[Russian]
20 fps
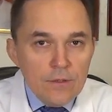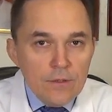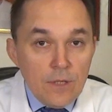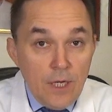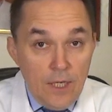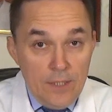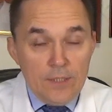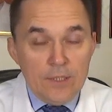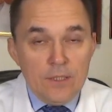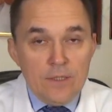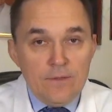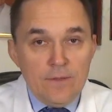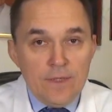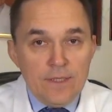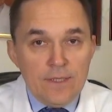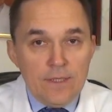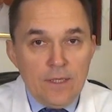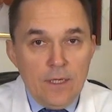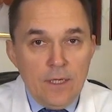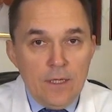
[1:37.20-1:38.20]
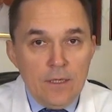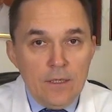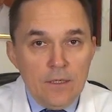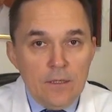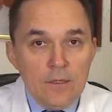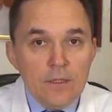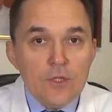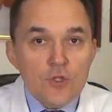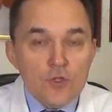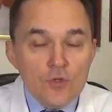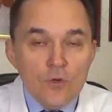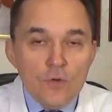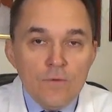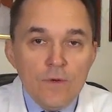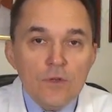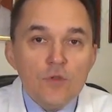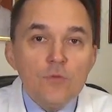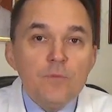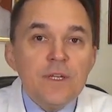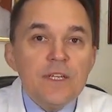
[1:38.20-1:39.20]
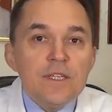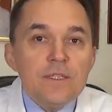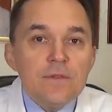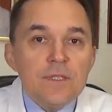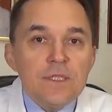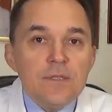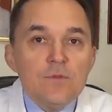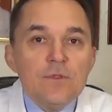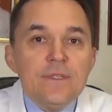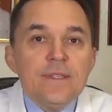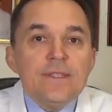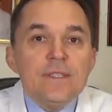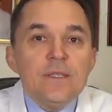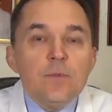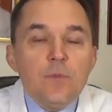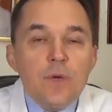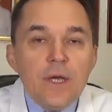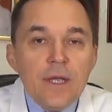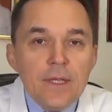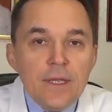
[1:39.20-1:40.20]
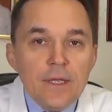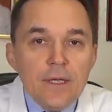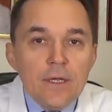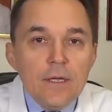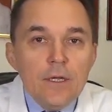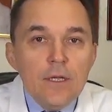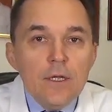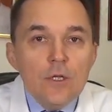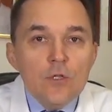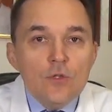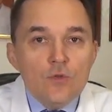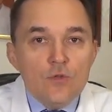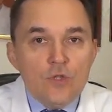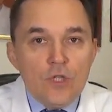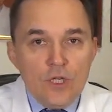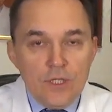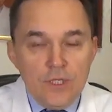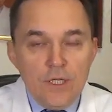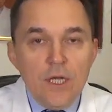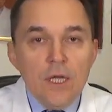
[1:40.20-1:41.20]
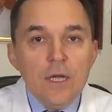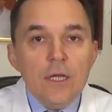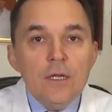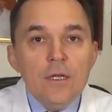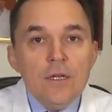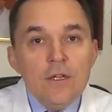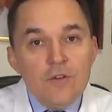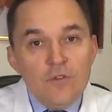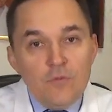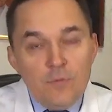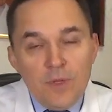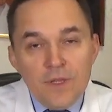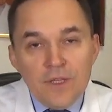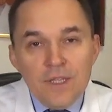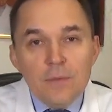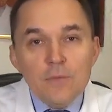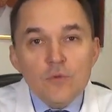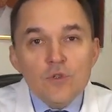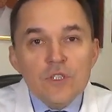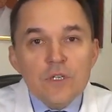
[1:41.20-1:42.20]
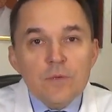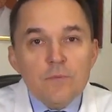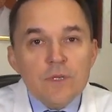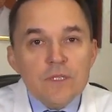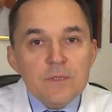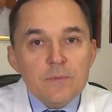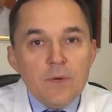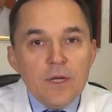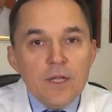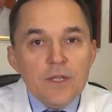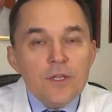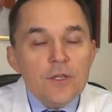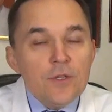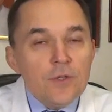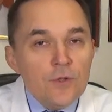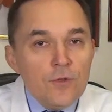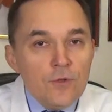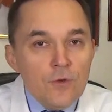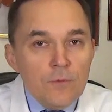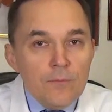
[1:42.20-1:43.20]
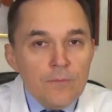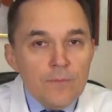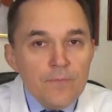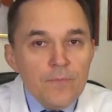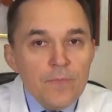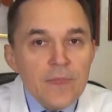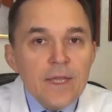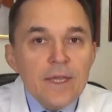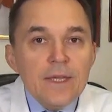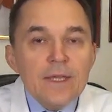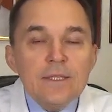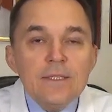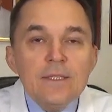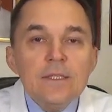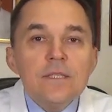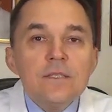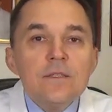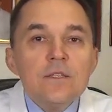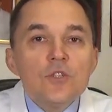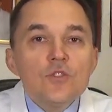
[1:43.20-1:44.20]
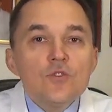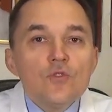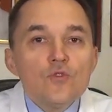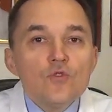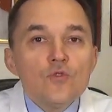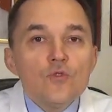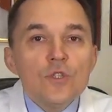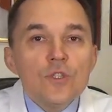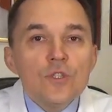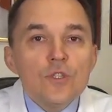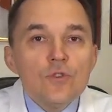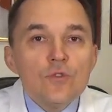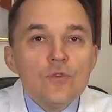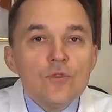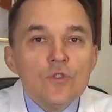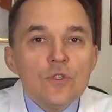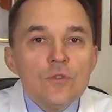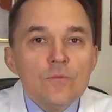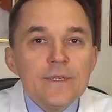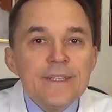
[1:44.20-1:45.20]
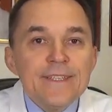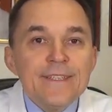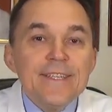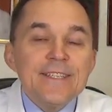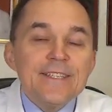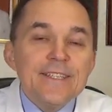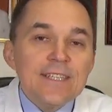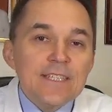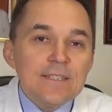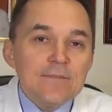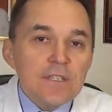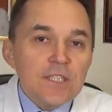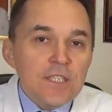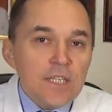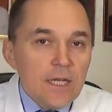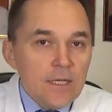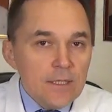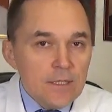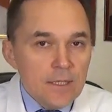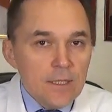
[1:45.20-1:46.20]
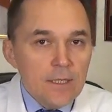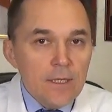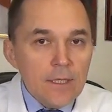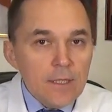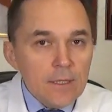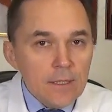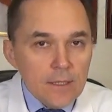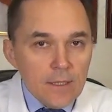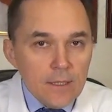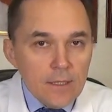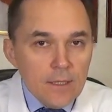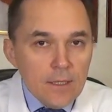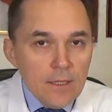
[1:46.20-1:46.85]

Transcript: качество сна ночного, ну прежде всего засыпания, то тогда вполне можно поспать днем. Единственное, что сон этот должен быть не чрезвычайно длинный,